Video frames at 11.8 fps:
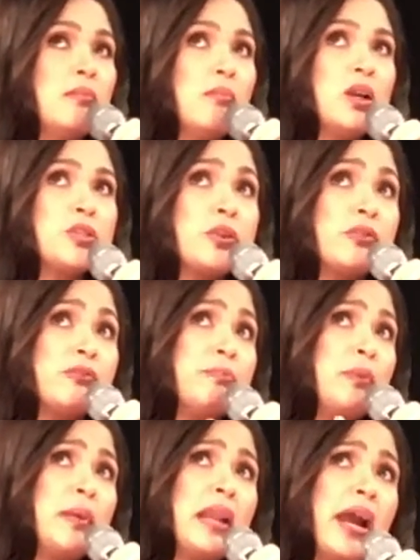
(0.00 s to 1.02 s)
Mars, kung
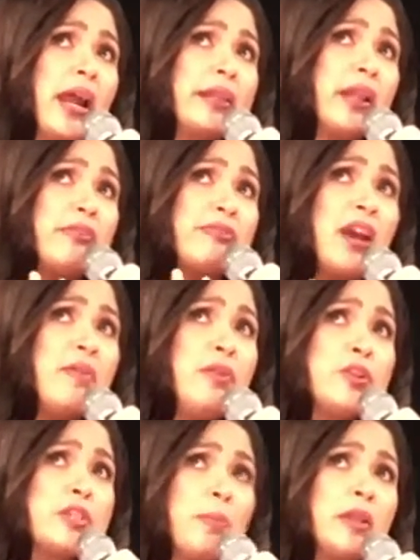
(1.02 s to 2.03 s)
bibilang natin, 5
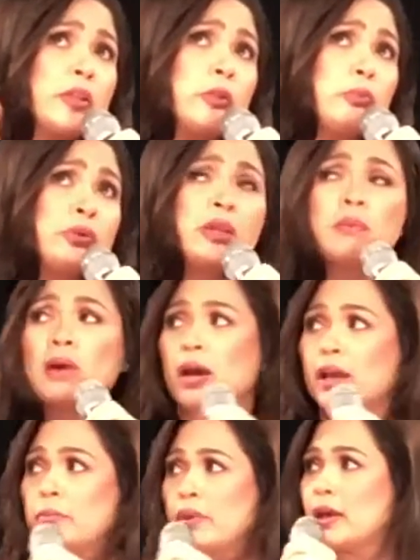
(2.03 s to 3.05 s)
years apart, ito po yung
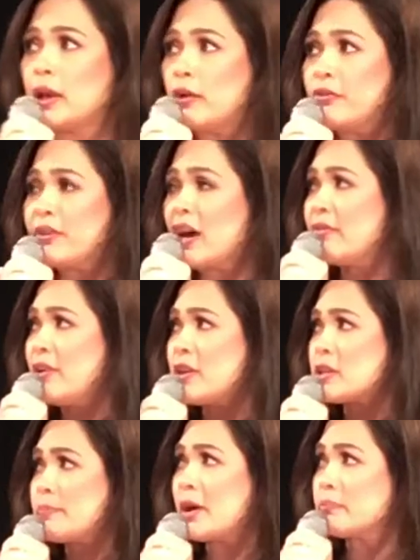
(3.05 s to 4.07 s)
mga kaibigan, ano, 5
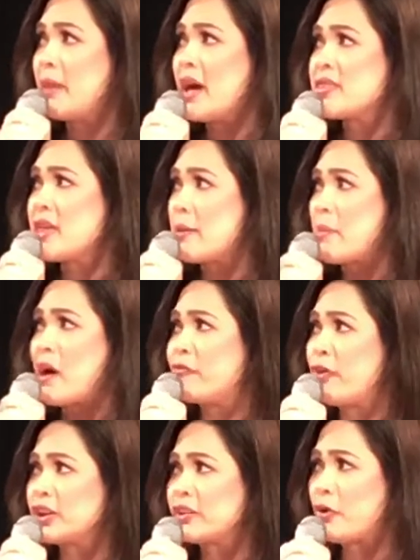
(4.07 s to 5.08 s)
years apart, by then,
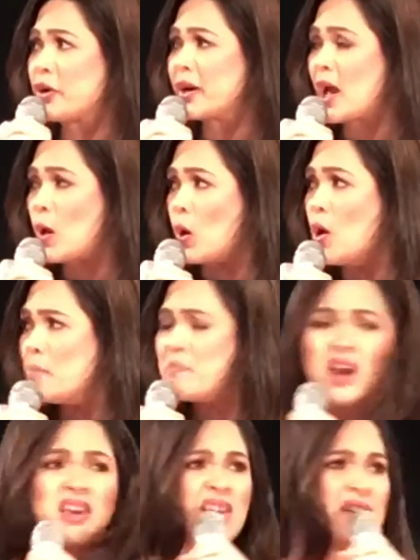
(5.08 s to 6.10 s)
mga 44 na ako,
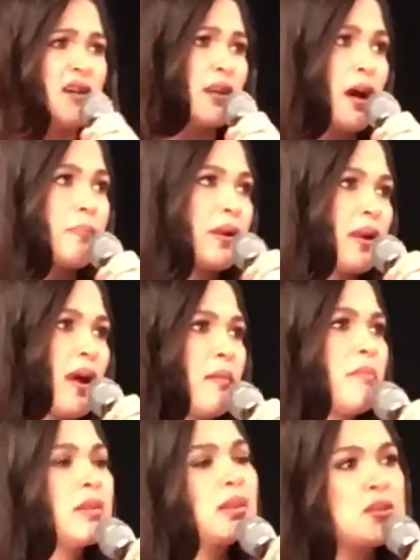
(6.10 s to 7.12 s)
mahihirapan na
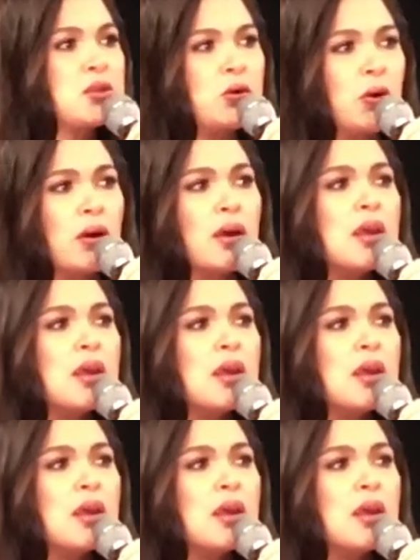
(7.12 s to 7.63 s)
ang matres ko.